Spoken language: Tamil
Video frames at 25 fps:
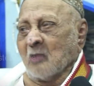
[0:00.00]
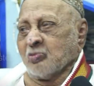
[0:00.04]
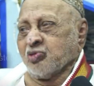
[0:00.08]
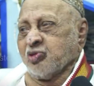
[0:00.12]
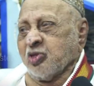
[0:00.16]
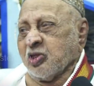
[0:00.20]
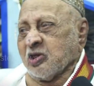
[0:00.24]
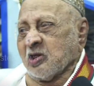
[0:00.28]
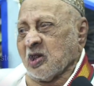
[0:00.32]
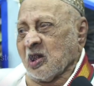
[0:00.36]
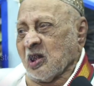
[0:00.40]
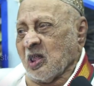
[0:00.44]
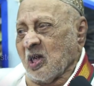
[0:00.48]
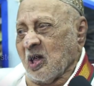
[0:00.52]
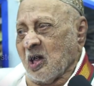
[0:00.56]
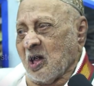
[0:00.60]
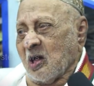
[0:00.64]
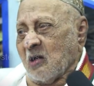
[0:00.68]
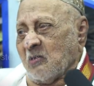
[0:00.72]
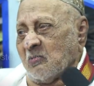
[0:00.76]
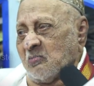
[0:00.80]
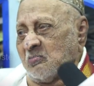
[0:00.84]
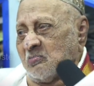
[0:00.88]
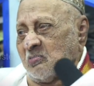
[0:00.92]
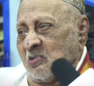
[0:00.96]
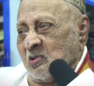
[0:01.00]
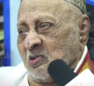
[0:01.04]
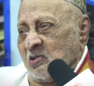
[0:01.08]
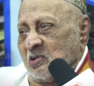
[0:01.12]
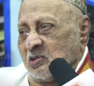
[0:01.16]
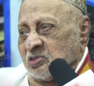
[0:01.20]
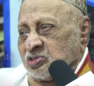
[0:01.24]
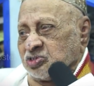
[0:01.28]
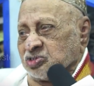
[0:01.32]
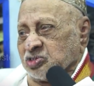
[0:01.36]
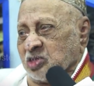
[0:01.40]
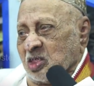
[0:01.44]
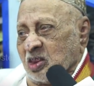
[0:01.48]
அப்துல் கலாம்
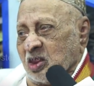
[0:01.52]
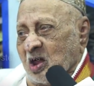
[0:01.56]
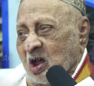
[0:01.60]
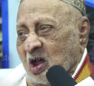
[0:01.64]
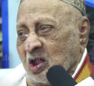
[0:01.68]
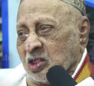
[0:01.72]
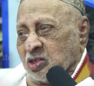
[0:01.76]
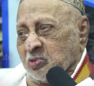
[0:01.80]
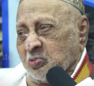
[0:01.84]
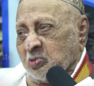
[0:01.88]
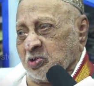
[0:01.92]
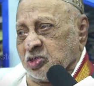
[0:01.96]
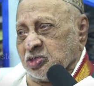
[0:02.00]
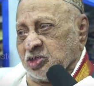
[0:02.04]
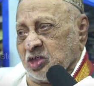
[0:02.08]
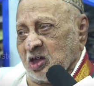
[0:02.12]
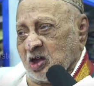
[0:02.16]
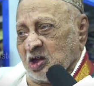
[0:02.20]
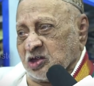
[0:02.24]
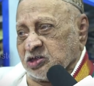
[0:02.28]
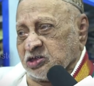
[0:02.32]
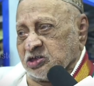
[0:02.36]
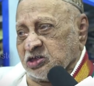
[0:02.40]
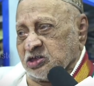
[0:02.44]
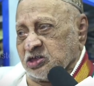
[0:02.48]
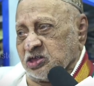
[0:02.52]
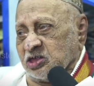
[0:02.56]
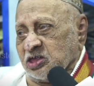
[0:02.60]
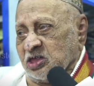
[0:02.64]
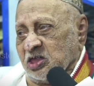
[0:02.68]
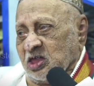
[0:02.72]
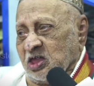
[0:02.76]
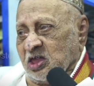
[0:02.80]
ஜனாதிபதியாகி